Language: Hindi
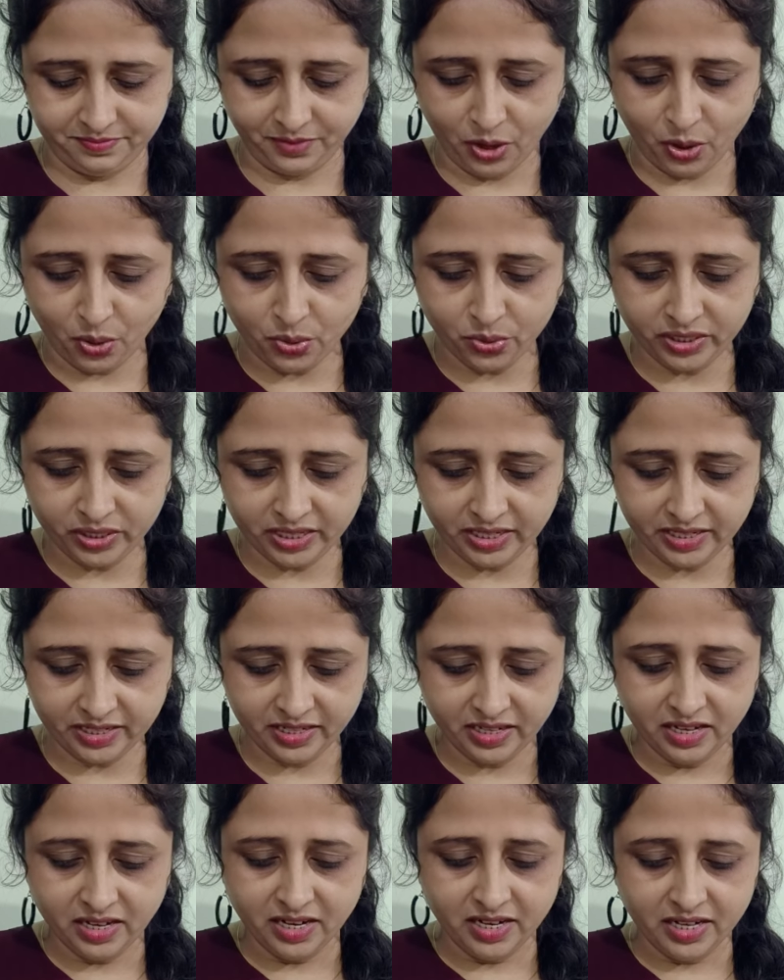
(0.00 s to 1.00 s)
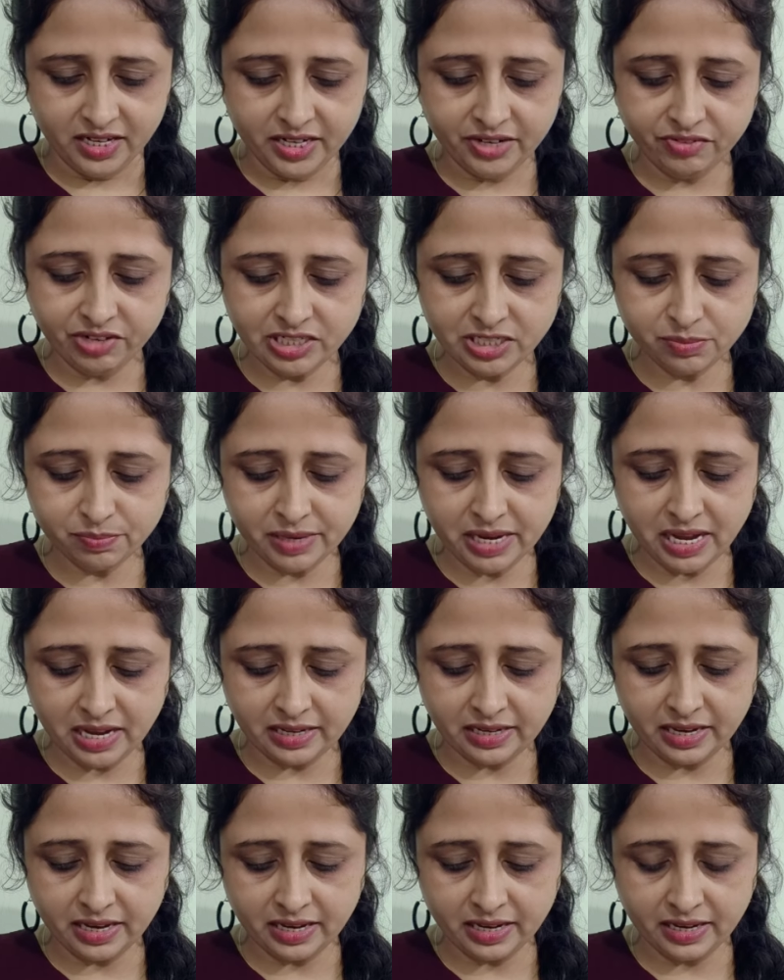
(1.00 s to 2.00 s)
ओके okay. रिवर्स में
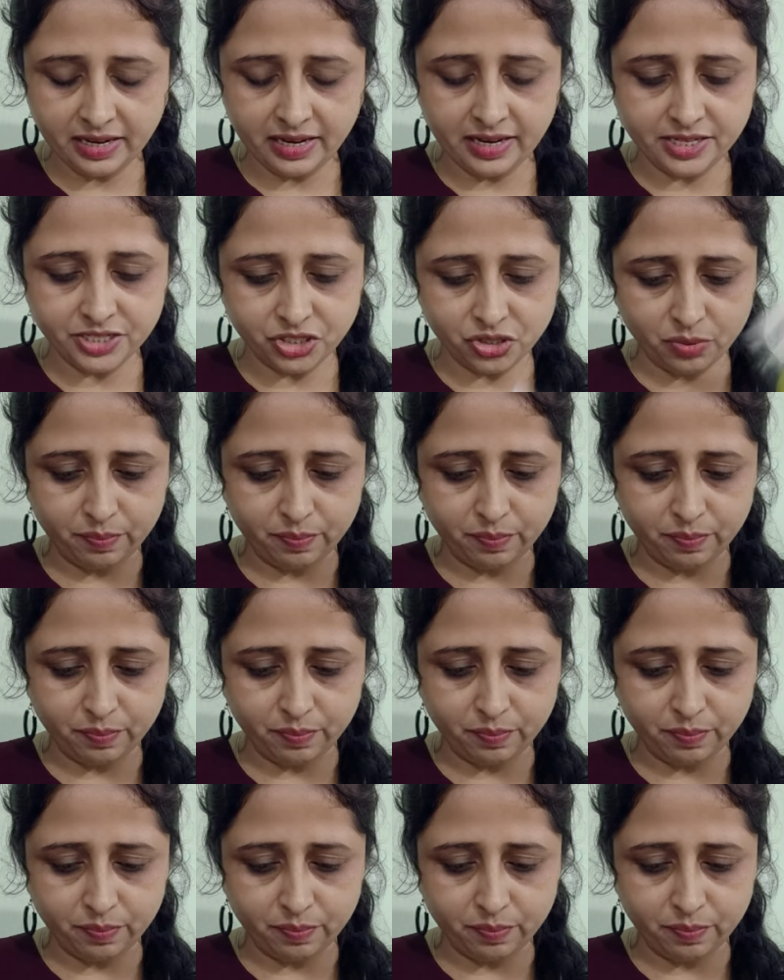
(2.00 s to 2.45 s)
आया है एस ऑफ